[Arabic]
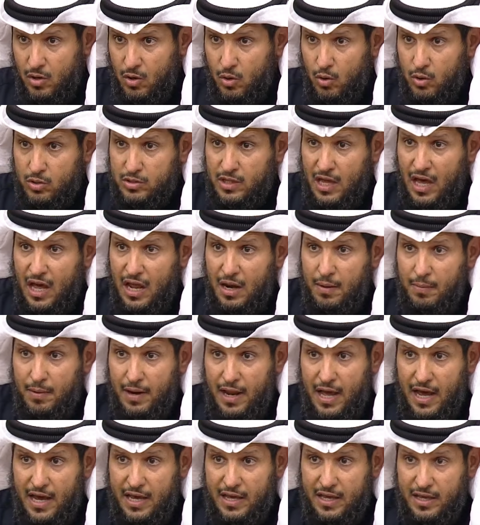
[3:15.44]
وطالب
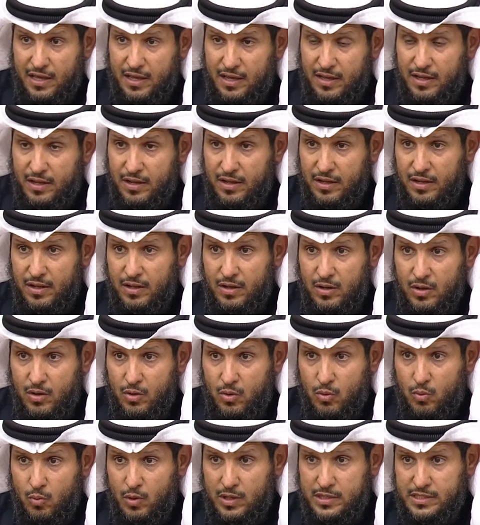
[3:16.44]
الأخ
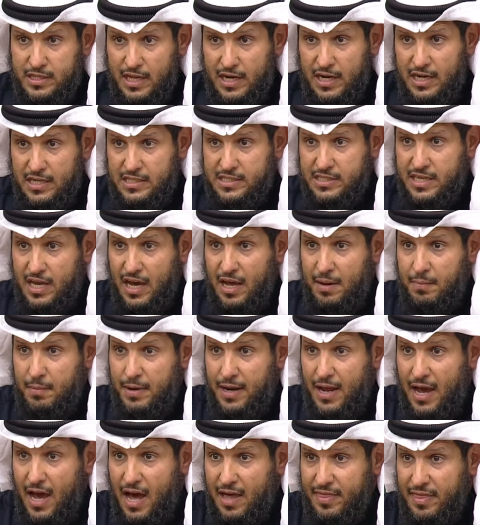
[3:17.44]
وزير الإسكان
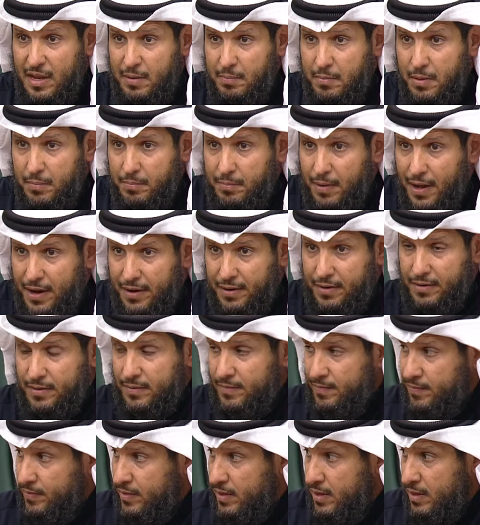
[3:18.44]
من هذا المنبر
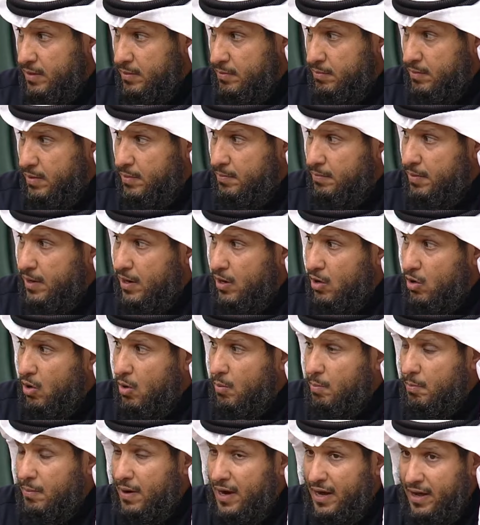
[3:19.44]
منبر
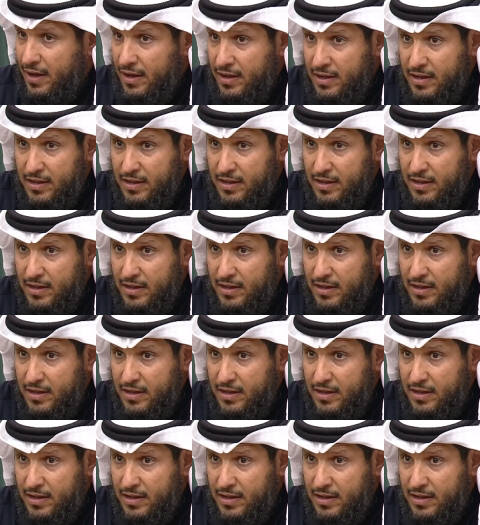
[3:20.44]
الأمة